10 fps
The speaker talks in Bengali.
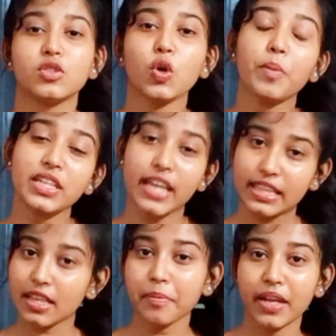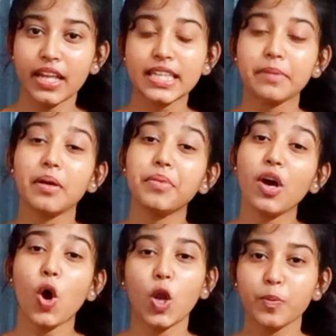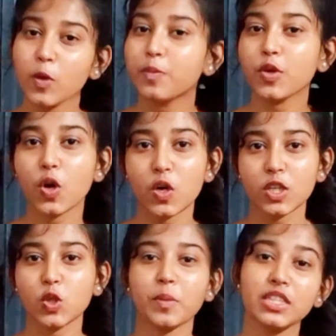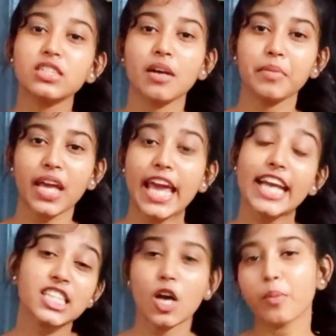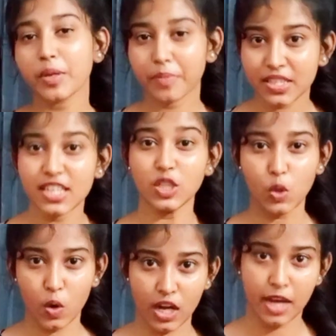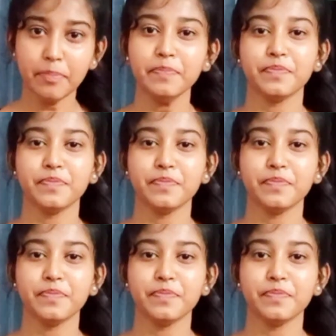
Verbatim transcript: তোমরা দেখতেই পেলে কিভাবে অল্প উপকরণে তোমাদের সামনে এক চাউমিন প্রেজেন্ট করলাম